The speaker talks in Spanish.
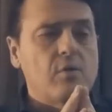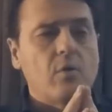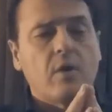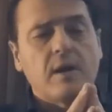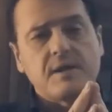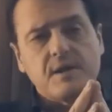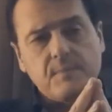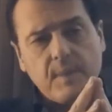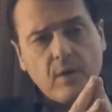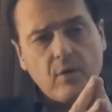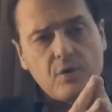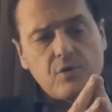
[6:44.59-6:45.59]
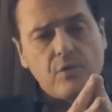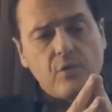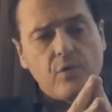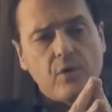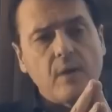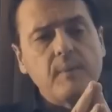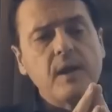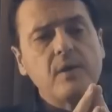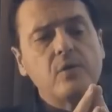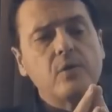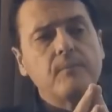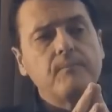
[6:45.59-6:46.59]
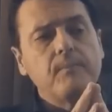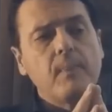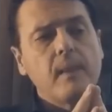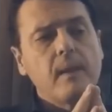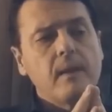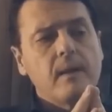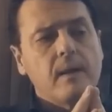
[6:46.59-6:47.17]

las neuronas espejo y su funcionamiento.